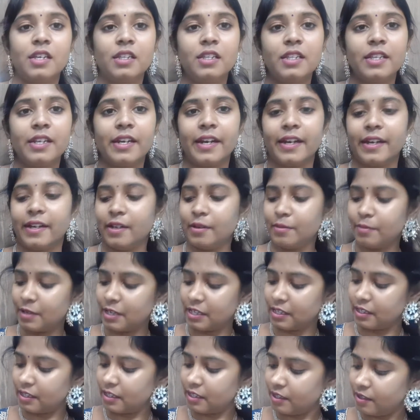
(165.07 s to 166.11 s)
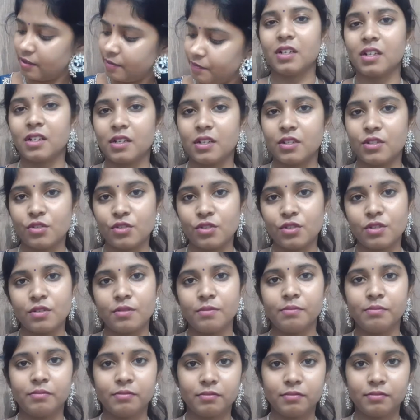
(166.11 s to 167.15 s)
ఇది రెడ్ మనకి
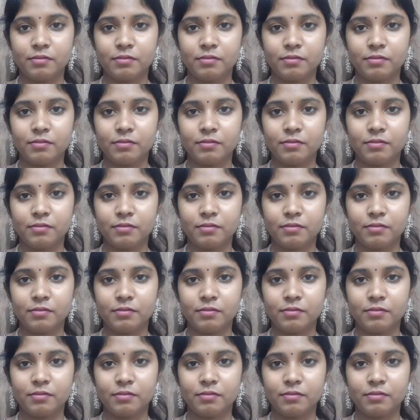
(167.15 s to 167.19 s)
కొంచెం